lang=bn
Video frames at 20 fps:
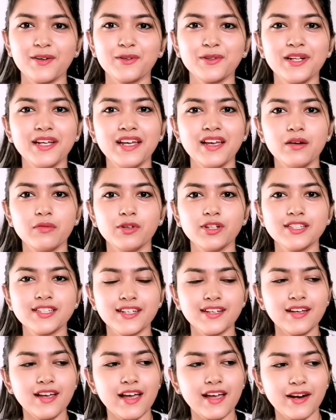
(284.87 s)
উনি
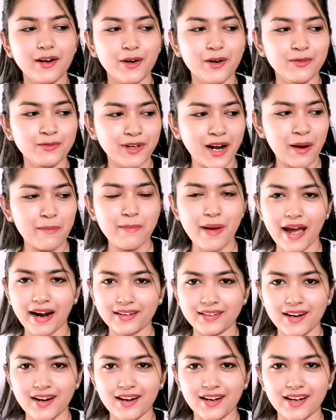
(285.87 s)
বলছে এরকম ওনার
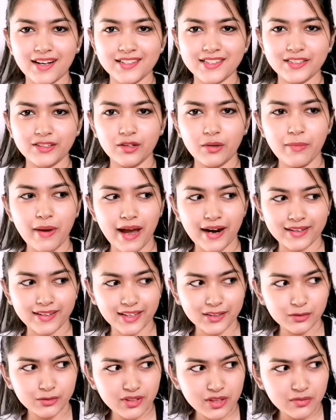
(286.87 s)
ব্যাগটা রাখা ছিল
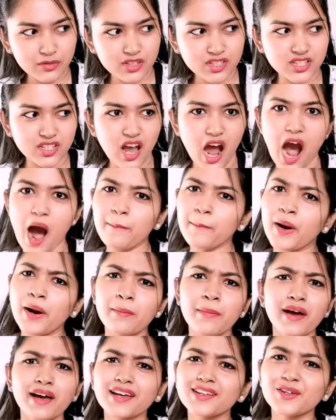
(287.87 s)
ব্যাগটা তুলে বলছে আমার
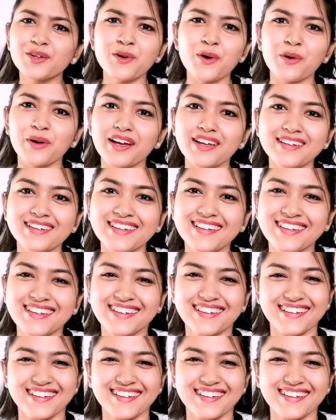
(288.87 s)
ব্যাগে তো ঢোকেনি